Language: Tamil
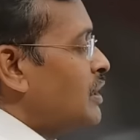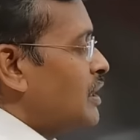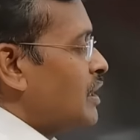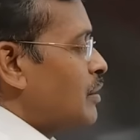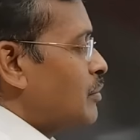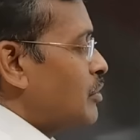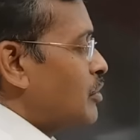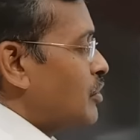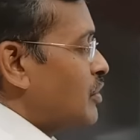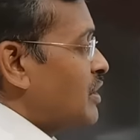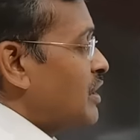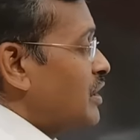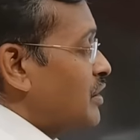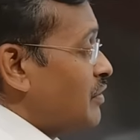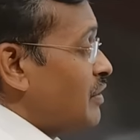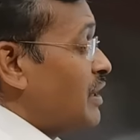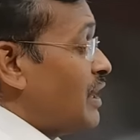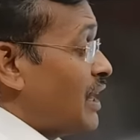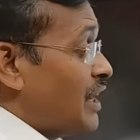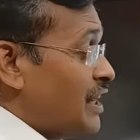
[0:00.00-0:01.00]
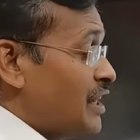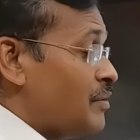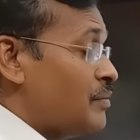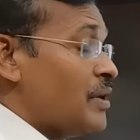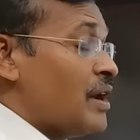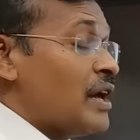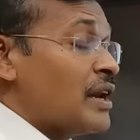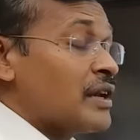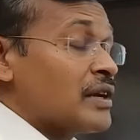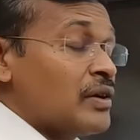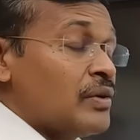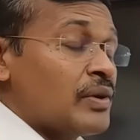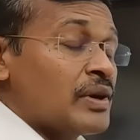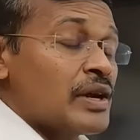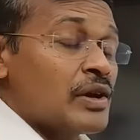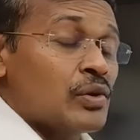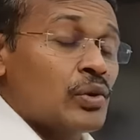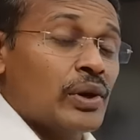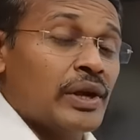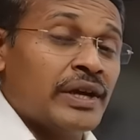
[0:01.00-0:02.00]
நம்மளுக்கு வந்து ஈவன் அனீமியா இருக்கவங்க
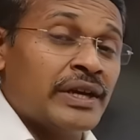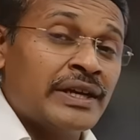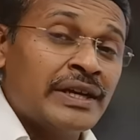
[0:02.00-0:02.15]
கூட